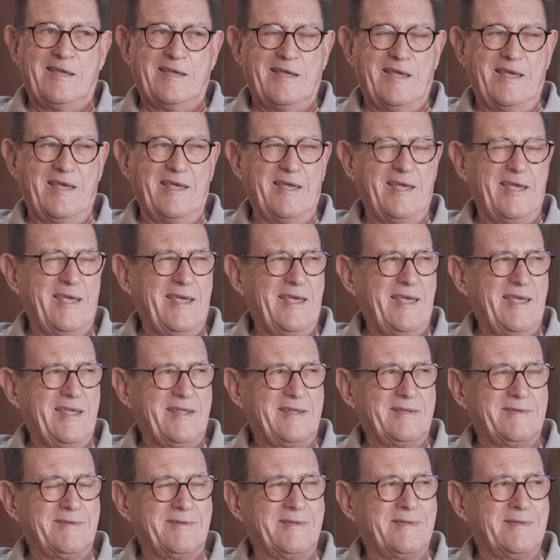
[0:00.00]
É
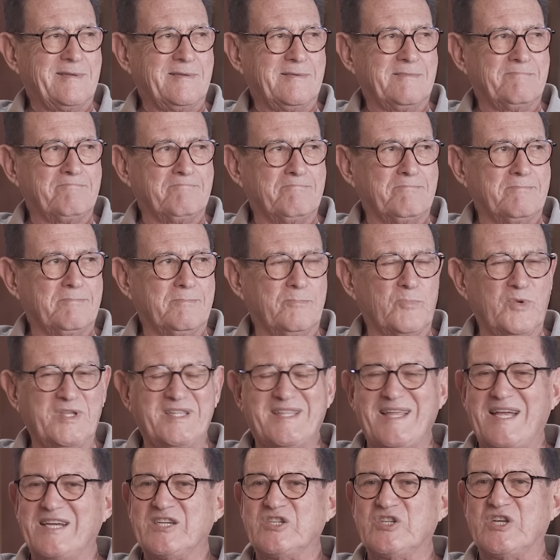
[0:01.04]

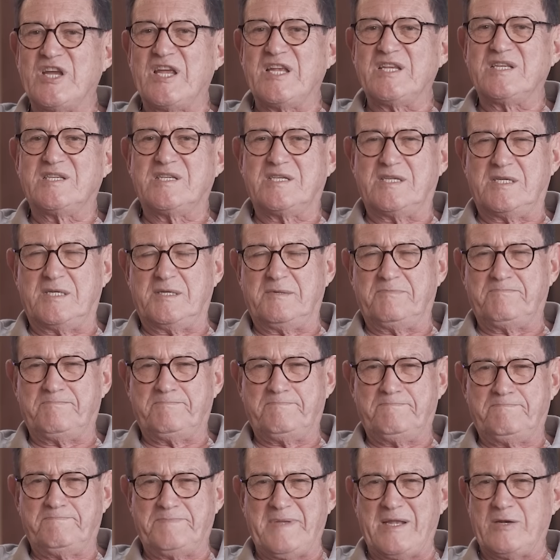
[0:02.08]
muita gente
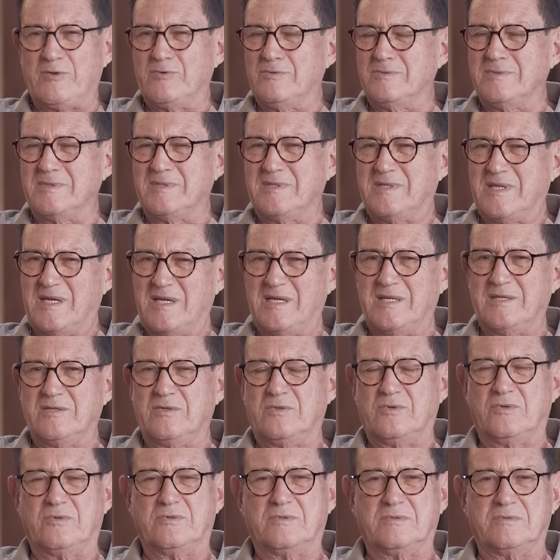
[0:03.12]

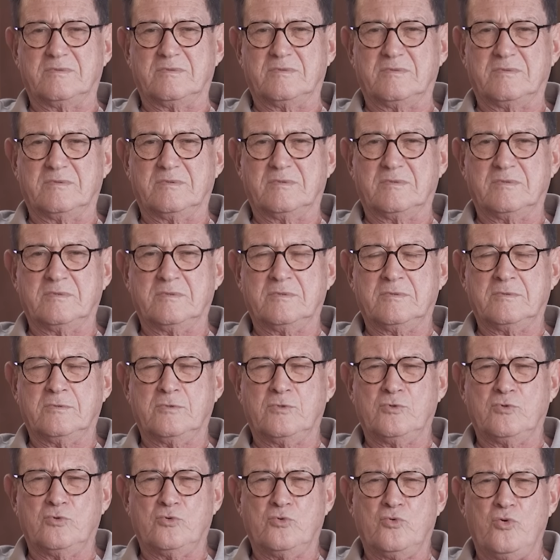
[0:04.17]
perguntando
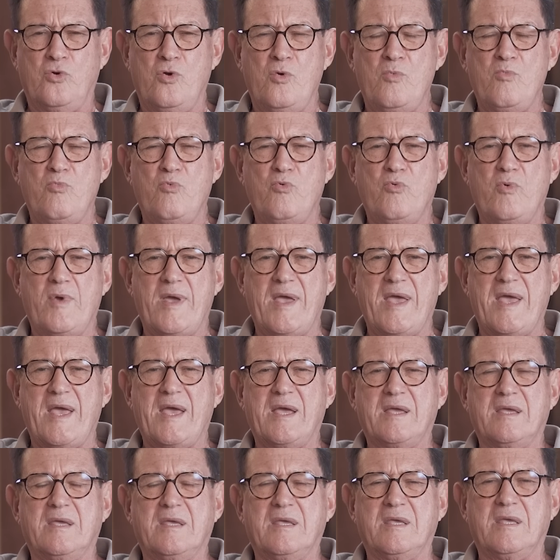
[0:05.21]
como é
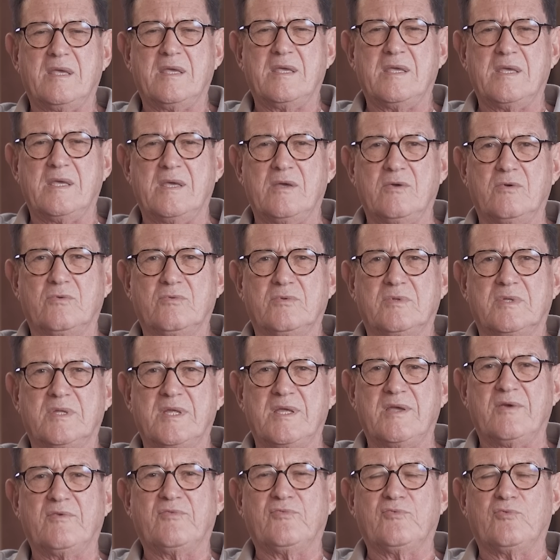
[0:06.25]
que eu
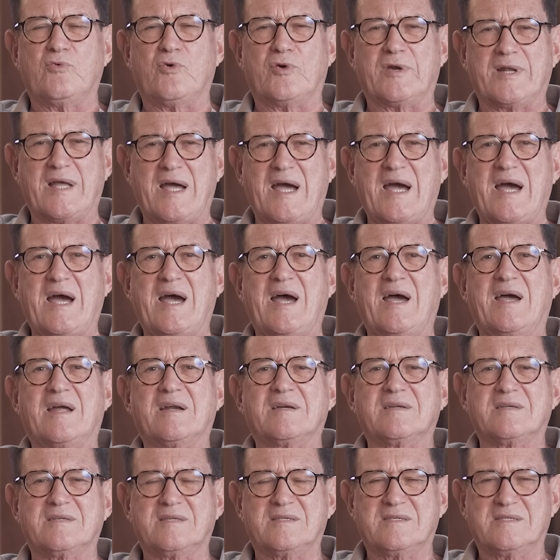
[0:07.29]
devo orar,
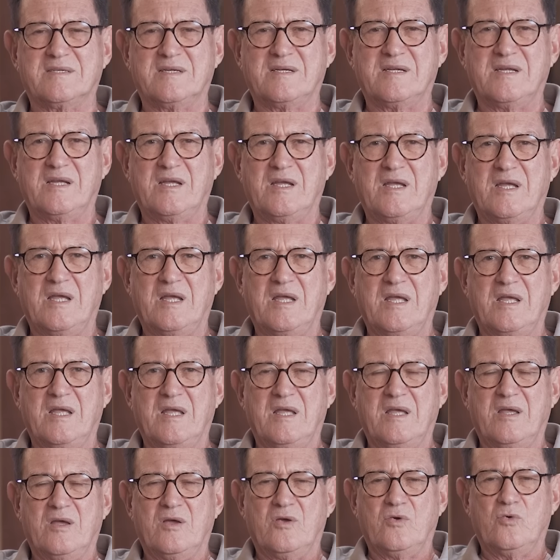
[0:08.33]

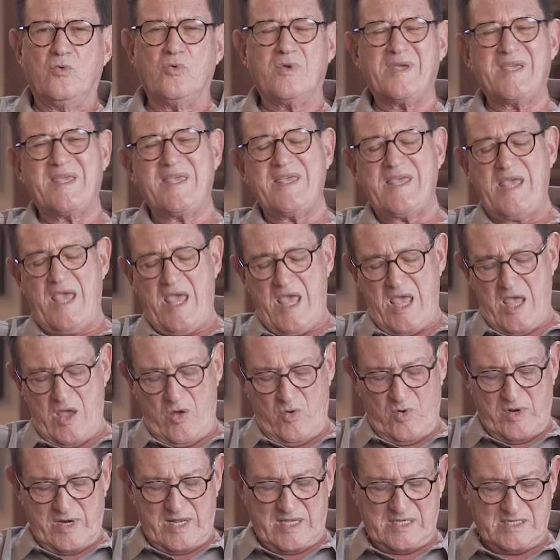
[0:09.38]
o que é
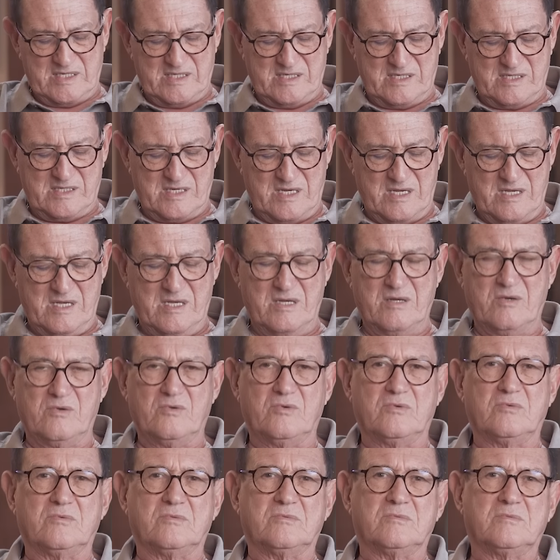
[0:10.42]

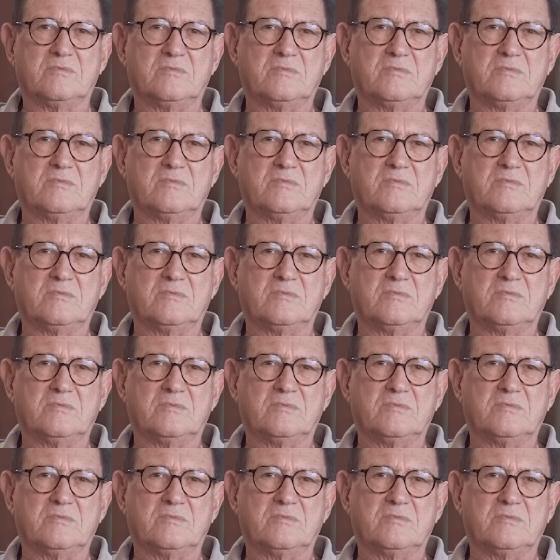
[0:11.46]
oração.